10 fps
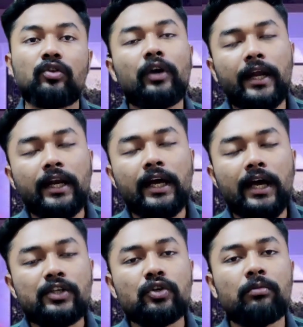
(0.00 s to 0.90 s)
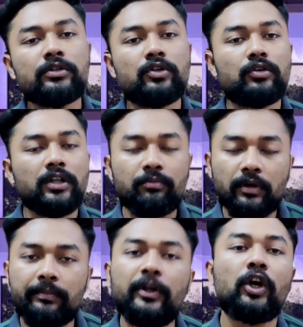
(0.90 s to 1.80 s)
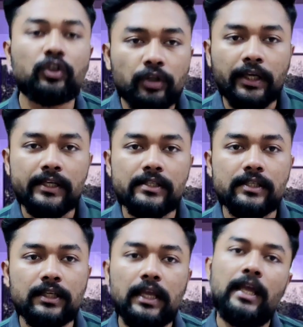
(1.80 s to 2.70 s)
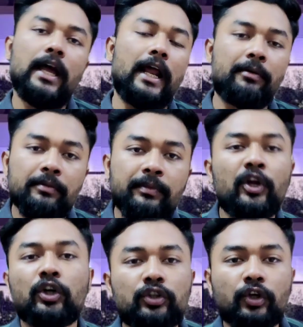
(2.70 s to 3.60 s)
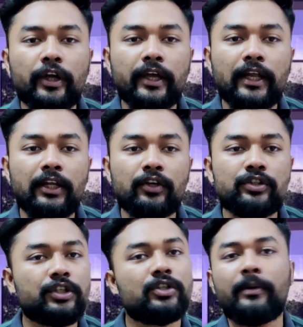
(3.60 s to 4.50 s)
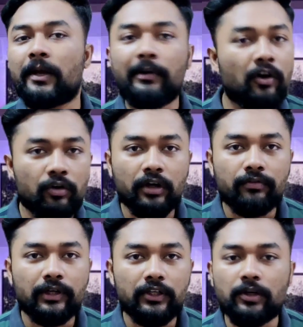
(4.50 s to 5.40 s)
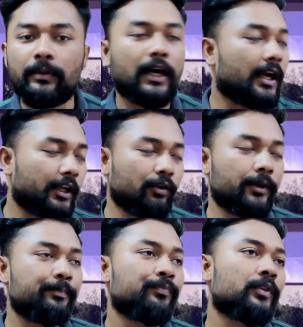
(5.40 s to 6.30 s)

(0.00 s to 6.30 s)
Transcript: তো এইটাই সমস্যা হতে পুরো বিরক্ত হয়ে গেছি আর আমি বিরক্ত হয়ে গেলে হচ্ছে সবাইকে পাগল করে ফেলি সব খাটাখাটি করে